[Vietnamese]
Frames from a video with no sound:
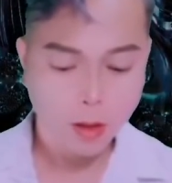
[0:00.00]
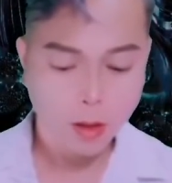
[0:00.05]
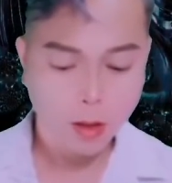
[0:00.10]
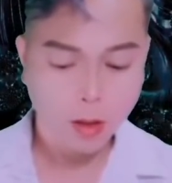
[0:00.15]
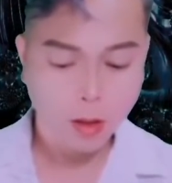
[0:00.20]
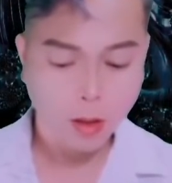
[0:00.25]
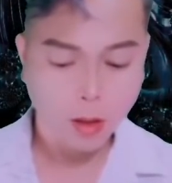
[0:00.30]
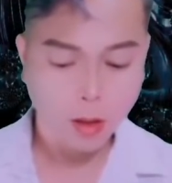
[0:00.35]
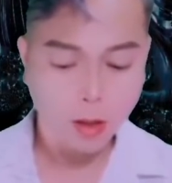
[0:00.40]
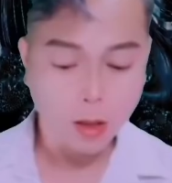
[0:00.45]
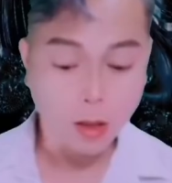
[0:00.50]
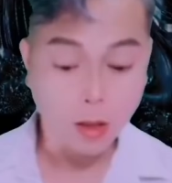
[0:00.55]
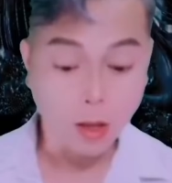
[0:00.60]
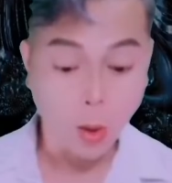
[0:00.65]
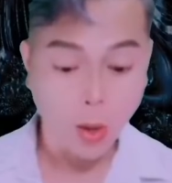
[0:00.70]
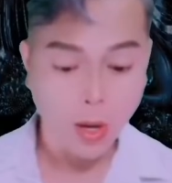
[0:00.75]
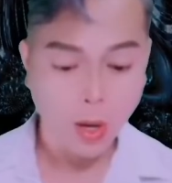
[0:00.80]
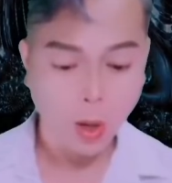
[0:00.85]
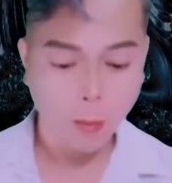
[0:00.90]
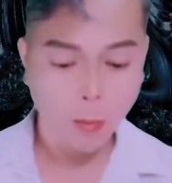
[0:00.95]
Ân Lang Qua
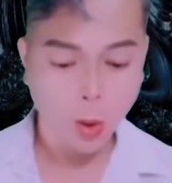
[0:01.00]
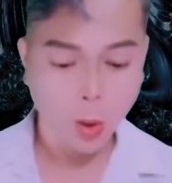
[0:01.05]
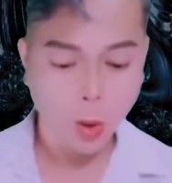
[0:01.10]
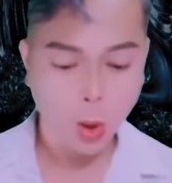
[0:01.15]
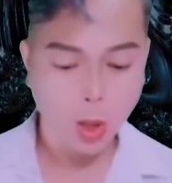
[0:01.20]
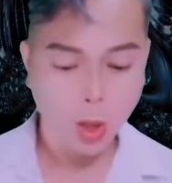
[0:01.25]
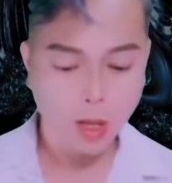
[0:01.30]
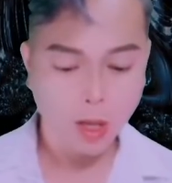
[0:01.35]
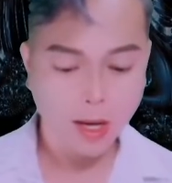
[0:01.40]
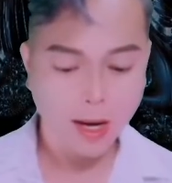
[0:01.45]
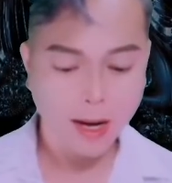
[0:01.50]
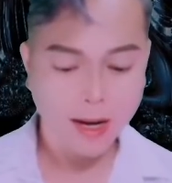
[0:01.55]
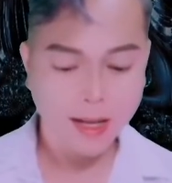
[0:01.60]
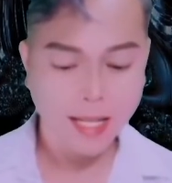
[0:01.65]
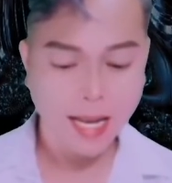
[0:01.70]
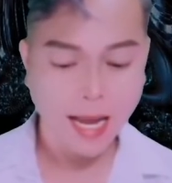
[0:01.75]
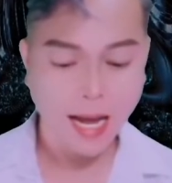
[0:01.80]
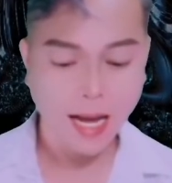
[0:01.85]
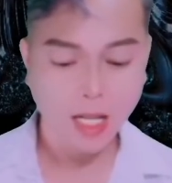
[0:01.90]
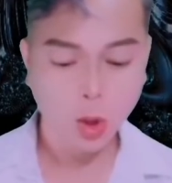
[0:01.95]
dường như
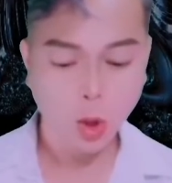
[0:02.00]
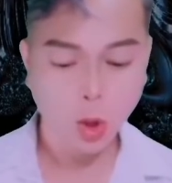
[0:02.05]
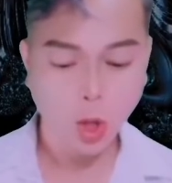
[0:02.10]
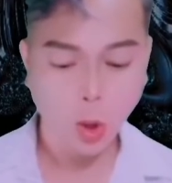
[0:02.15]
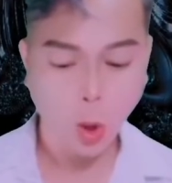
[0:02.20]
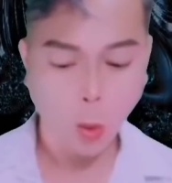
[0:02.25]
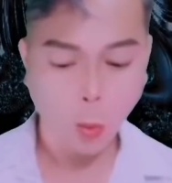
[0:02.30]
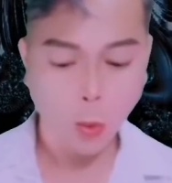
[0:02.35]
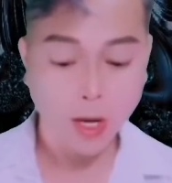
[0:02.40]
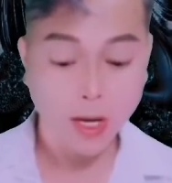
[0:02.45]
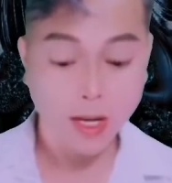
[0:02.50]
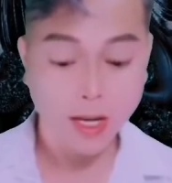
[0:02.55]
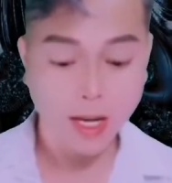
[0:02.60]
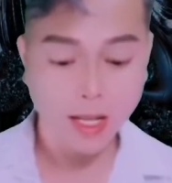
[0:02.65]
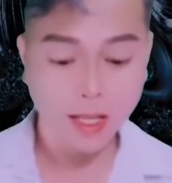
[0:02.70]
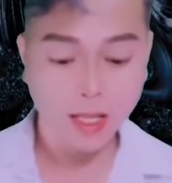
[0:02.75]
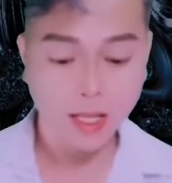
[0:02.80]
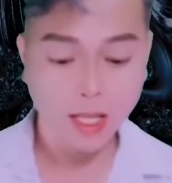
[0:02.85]
nghe được một câu chuyện đùa.